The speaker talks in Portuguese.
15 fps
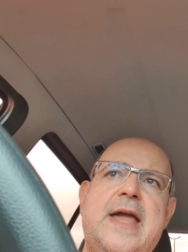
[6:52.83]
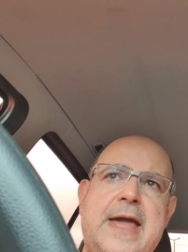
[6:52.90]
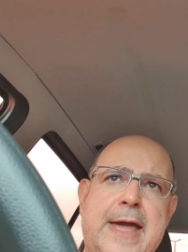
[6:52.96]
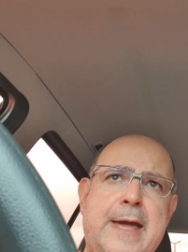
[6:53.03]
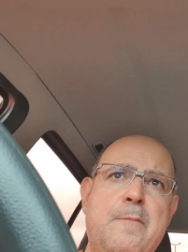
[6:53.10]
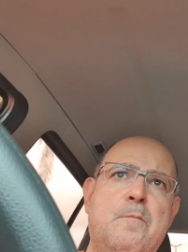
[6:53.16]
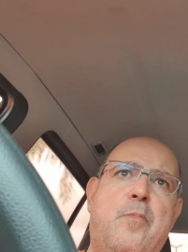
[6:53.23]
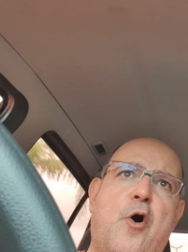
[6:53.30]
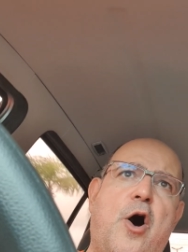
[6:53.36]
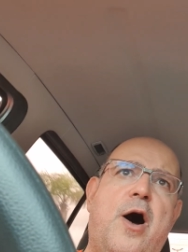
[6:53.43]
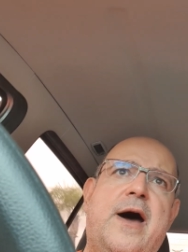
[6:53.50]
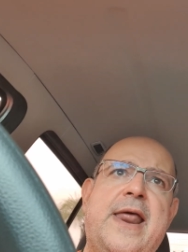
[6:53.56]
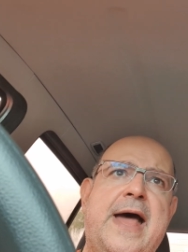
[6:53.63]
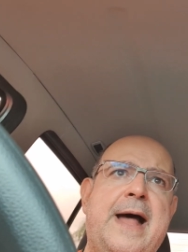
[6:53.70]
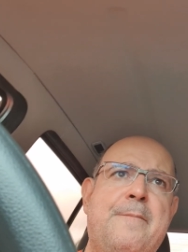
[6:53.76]

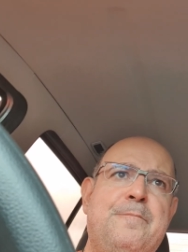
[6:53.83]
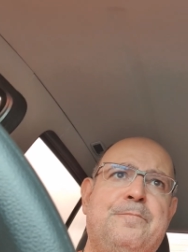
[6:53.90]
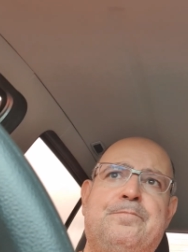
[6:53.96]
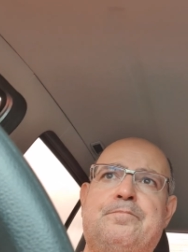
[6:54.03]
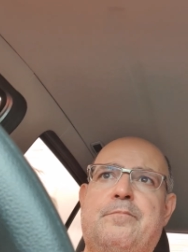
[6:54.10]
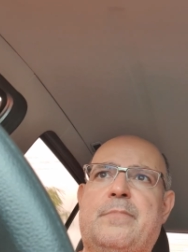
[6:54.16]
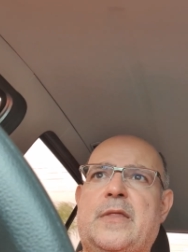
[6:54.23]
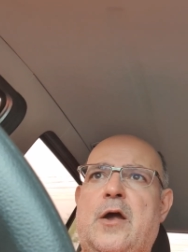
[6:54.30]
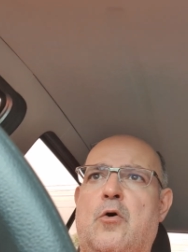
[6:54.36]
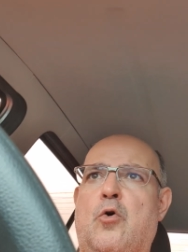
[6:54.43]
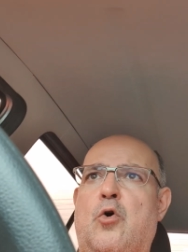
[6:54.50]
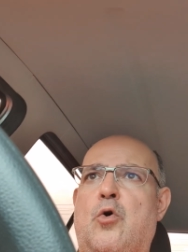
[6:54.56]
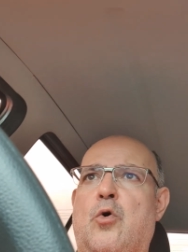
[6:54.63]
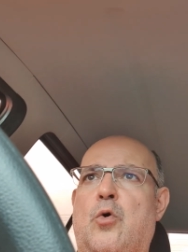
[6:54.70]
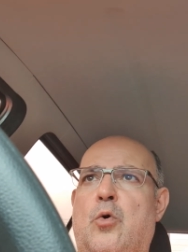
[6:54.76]
Embora
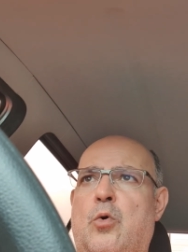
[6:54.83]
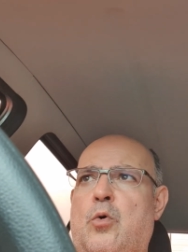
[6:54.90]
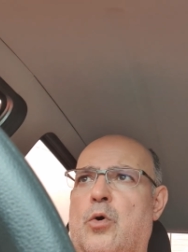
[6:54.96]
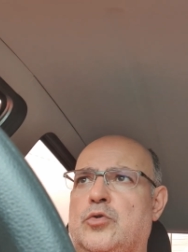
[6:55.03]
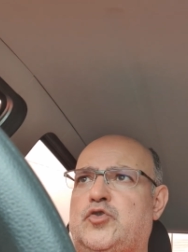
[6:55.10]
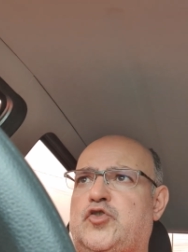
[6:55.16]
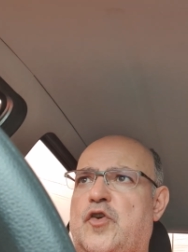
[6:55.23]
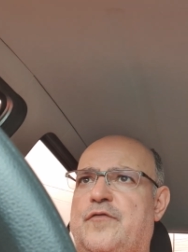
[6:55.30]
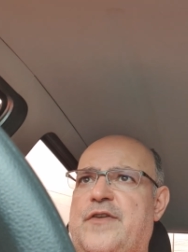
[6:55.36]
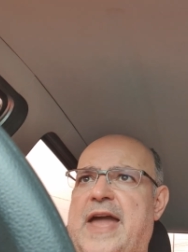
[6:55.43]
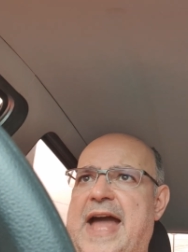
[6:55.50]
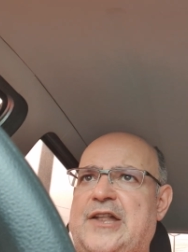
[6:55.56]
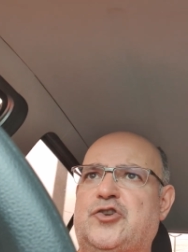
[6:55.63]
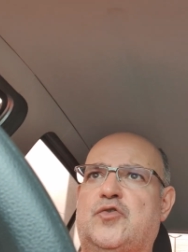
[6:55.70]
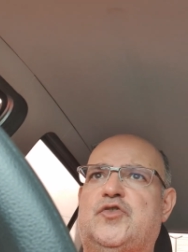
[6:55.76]
o, o conto
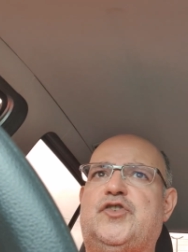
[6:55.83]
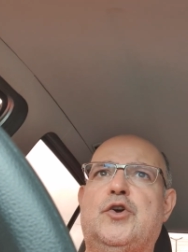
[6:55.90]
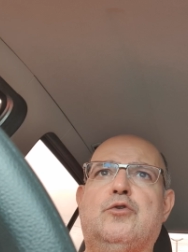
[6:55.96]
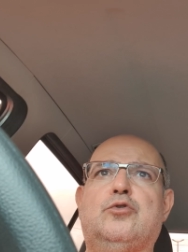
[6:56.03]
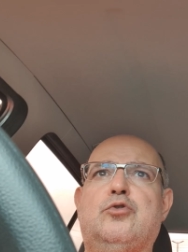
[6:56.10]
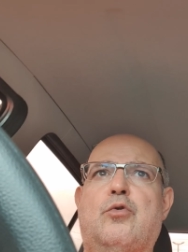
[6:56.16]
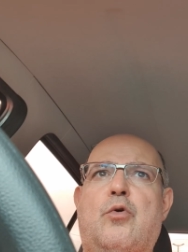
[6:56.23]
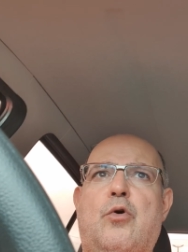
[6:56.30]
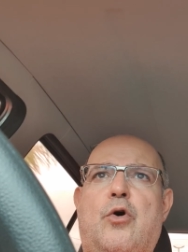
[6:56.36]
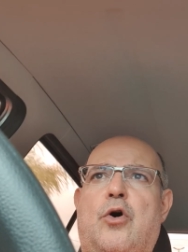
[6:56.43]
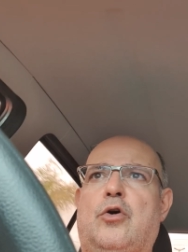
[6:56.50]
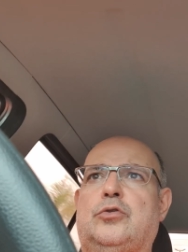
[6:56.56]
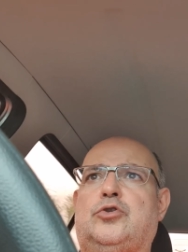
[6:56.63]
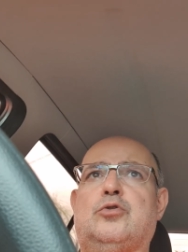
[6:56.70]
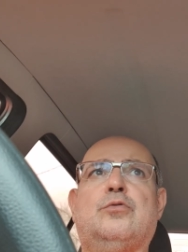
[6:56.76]
soviético, segundo o
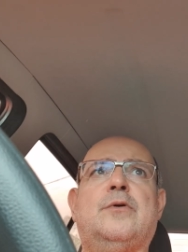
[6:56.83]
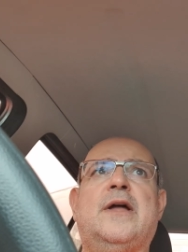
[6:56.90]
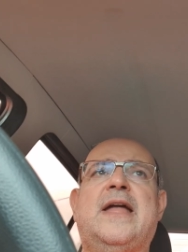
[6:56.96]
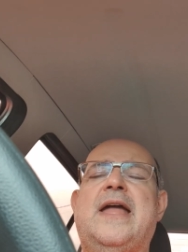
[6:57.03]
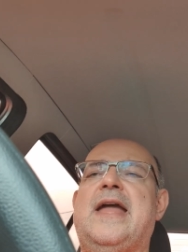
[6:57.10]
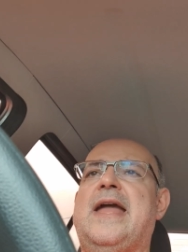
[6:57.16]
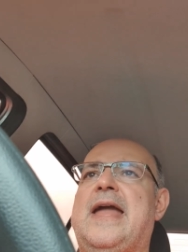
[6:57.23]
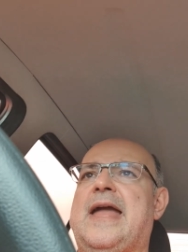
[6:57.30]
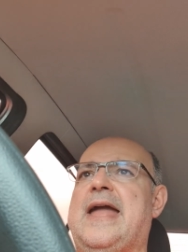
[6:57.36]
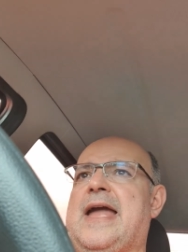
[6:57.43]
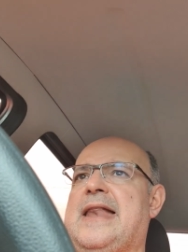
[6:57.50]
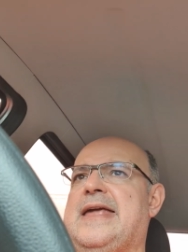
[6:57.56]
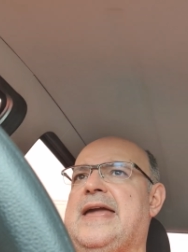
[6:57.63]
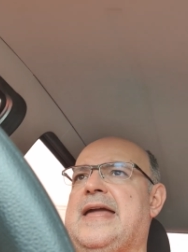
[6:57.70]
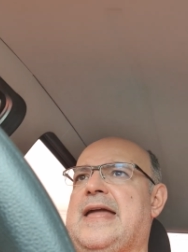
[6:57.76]
conto,
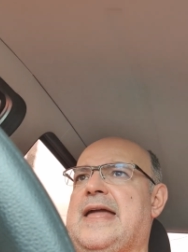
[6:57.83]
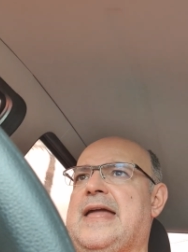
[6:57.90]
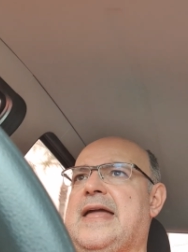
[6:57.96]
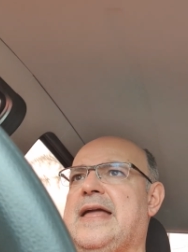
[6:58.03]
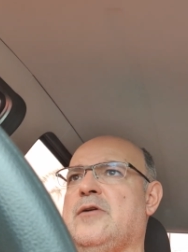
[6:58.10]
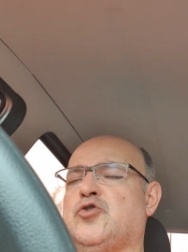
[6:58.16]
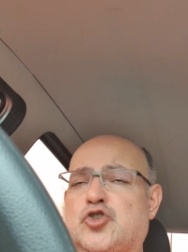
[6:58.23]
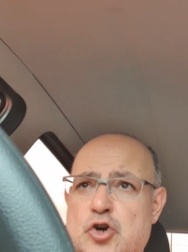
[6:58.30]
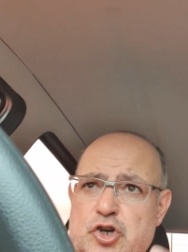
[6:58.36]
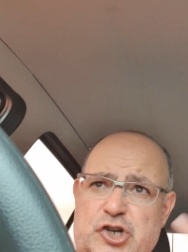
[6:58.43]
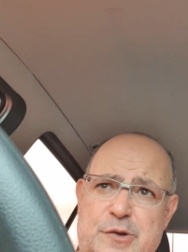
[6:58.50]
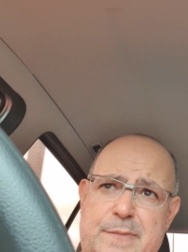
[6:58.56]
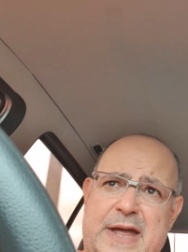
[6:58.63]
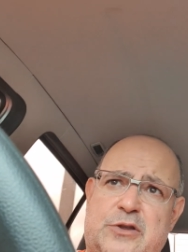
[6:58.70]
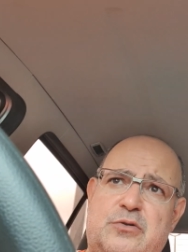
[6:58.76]
ele, o
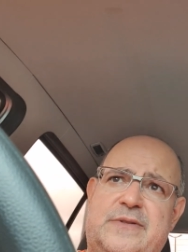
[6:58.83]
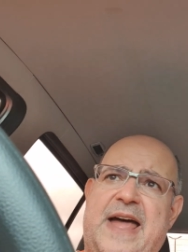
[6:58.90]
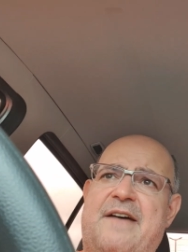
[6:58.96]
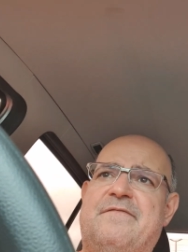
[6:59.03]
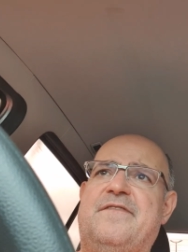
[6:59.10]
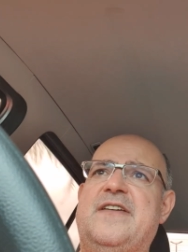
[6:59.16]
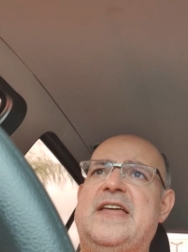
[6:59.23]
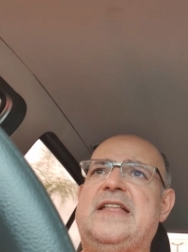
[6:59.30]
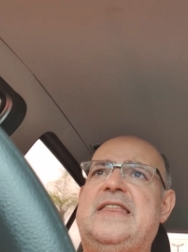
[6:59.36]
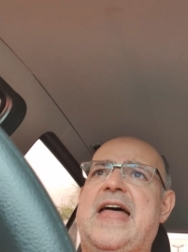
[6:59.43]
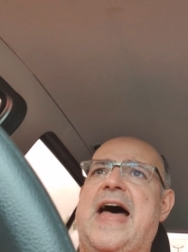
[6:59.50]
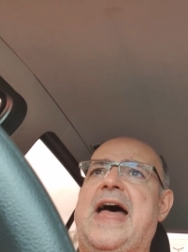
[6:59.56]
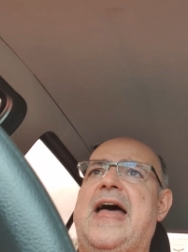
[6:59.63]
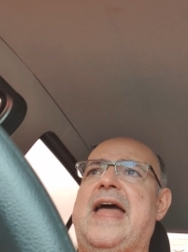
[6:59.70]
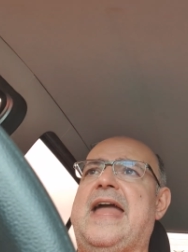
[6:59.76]
surgimento da
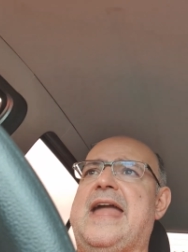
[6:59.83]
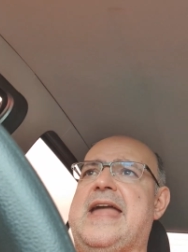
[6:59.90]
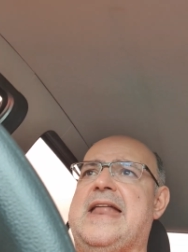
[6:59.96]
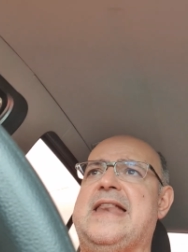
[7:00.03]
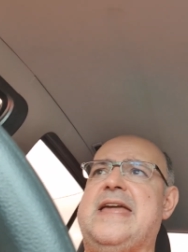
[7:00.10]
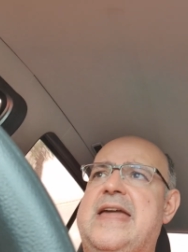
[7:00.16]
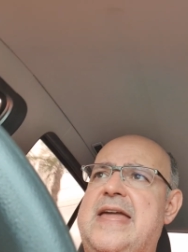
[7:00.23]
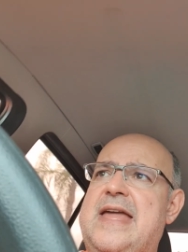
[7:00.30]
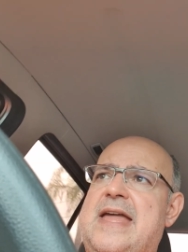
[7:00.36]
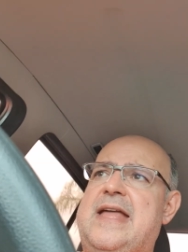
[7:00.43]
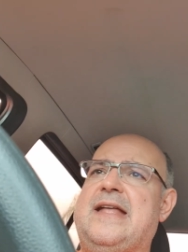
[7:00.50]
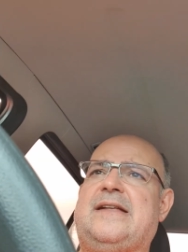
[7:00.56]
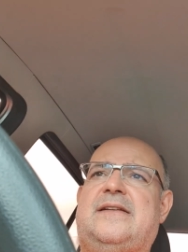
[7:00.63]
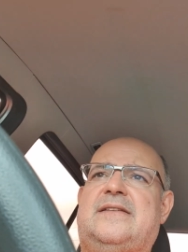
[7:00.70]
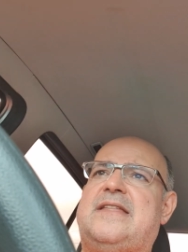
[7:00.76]
vida,
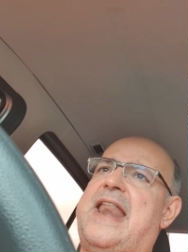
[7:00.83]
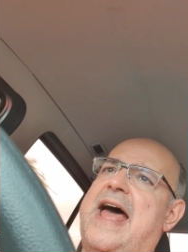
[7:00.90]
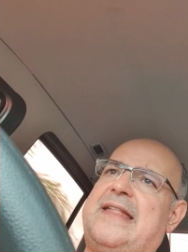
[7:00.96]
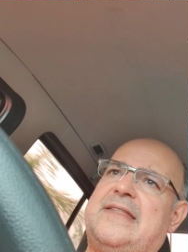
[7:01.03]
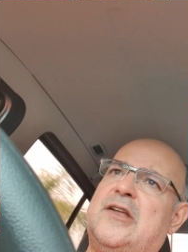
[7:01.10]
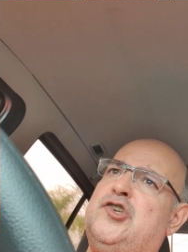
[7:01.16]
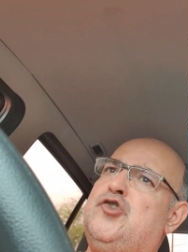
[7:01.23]
ele trata